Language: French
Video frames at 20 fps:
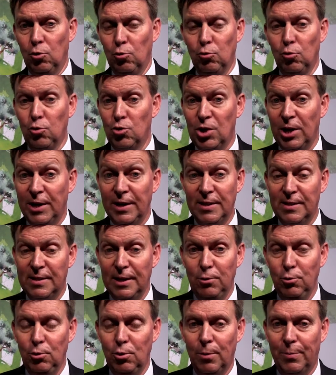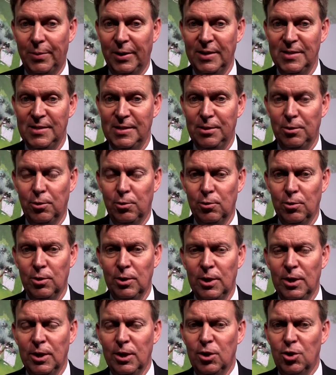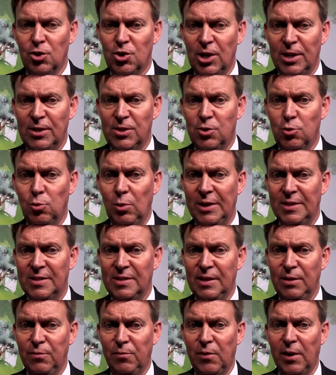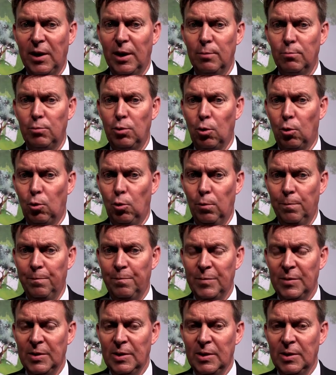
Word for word: où j'ai été élu le président, j'ai souhaité faire un bureau